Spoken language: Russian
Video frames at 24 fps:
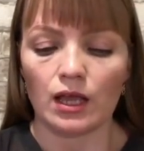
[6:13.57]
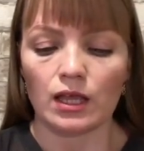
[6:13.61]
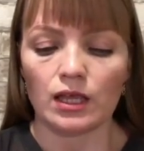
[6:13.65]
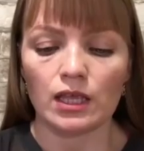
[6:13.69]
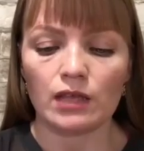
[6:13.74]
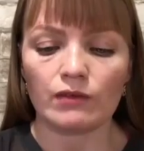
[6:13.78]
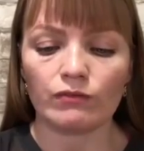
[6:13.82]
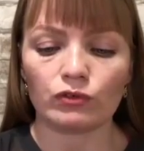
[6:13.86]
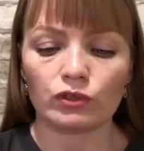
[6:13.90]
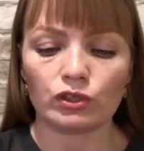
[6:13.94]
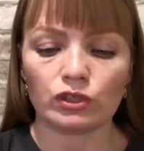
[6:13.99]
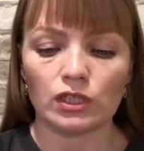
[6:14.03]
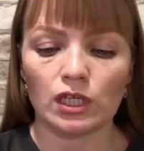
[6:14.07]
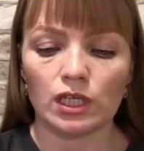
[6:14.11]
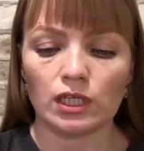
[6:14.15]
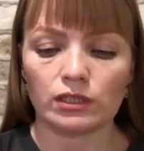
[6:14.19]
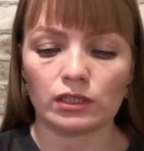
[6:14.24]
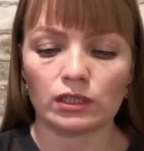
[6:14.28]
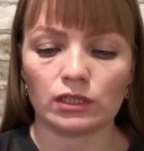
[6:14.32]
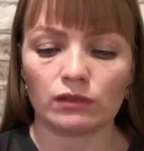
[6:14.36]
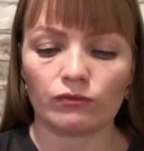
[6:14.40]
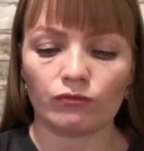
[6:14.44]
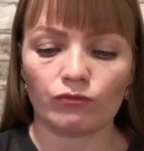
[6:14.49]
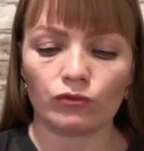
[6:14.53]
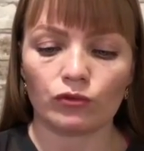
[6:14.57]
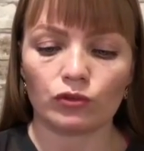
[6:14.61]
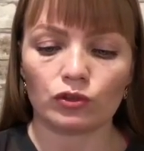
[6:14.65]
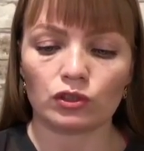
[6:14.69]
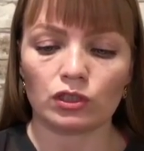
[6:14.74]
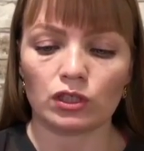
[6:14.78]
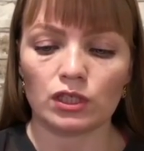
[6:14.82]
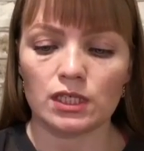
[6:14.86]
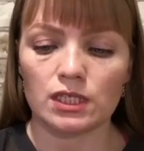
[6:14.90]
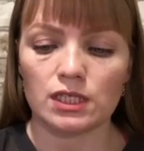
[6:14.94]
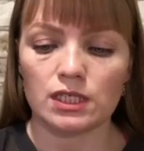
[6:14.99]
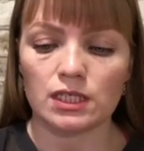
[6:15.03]
И вот этот вот
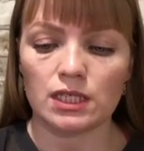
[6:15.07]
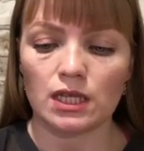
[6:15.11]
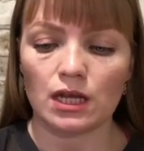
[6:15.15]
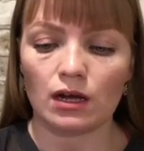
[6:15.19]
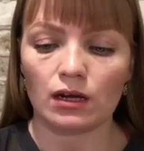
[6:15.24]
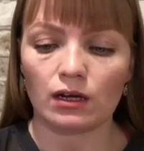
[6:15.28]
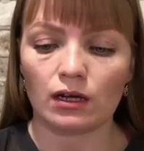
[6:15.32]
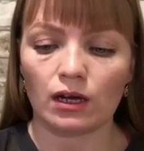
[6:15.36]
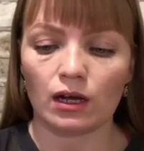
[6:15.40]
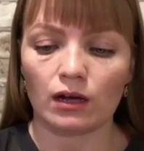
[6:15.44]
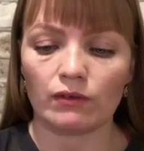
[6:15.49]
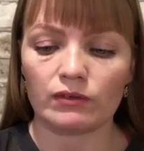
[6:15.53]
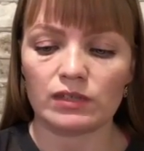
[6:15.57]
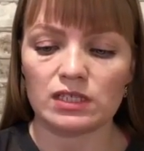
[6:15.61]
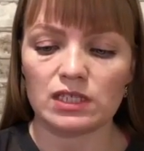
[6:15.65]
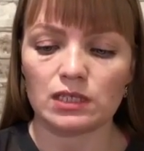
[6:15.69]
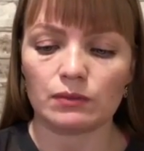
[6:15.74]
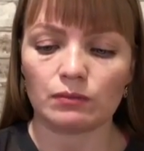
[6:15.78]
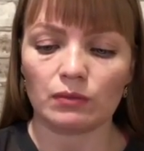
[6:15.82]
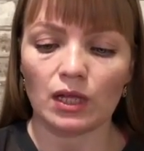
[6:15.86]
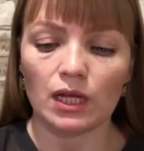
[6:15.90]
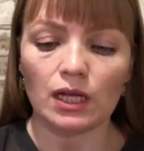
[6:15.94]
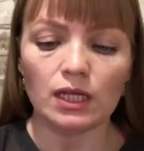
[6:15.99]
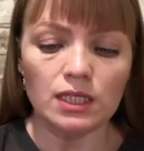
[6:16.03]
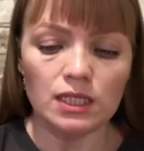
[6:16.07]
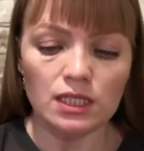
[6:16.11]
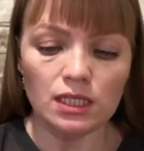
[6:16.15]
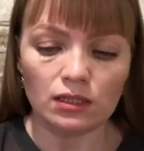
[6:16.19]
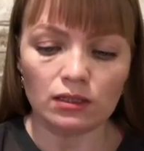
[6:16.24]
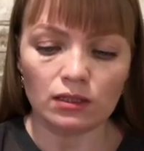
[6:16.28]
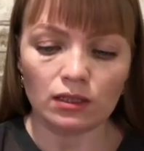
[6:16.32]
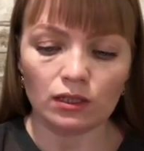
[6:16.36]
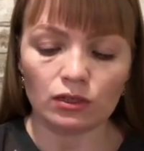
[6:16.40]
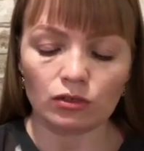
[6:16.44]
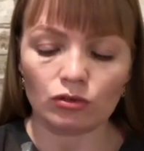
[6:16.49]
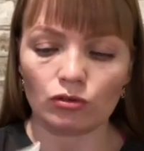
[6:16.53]
Хисяк а
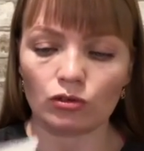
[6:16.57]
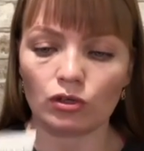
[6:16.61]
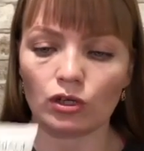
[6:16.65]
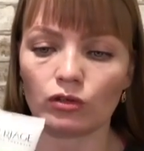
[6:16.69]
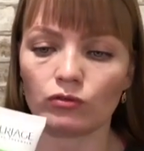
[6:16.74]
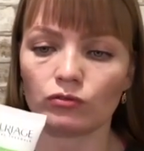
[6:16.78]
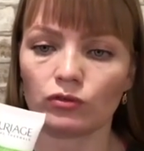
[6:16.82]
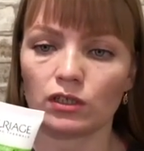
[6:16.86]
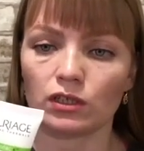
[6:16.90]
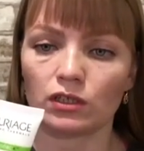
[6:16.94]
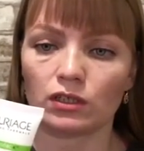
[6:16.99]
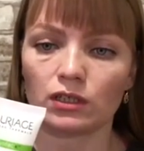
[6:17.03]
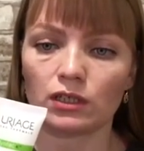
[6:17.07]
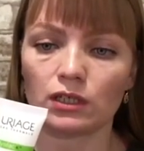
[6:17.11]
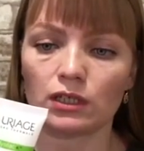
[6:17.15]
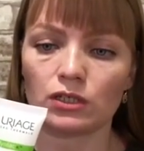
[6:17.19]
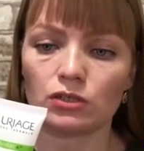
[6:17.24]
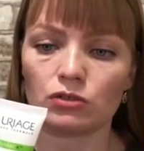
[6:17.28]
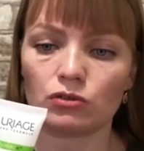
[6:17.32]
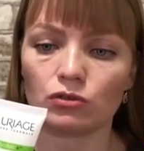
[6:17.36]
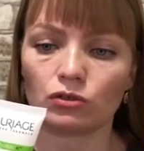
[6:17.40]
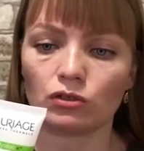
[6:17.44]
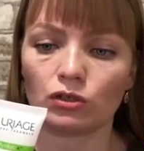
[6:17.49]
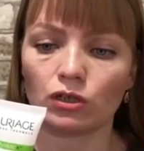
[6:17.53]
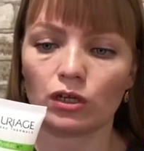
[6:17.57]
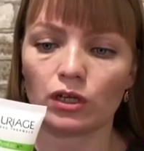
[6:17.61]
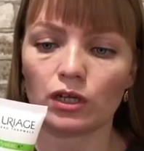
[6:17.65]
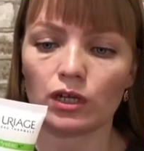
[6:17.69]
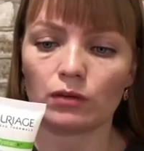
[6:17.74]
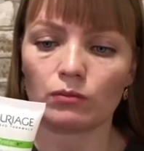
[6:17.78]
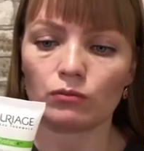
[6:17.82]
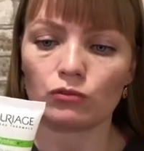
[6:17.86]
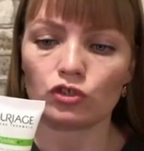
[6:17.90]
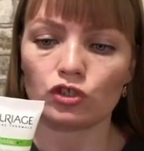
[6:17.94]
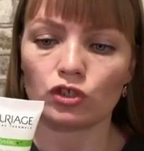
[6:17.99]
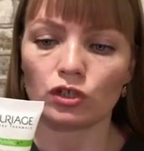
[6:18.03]
К18, который у них идет
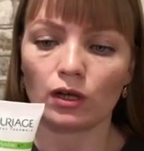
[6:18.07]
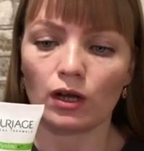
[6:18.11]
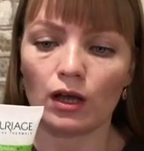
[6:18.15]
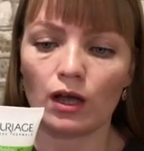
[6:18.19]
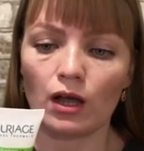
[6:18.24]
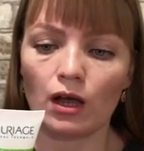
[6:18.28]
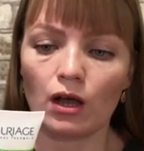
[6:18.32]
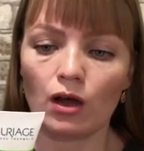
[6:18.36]
кремушек,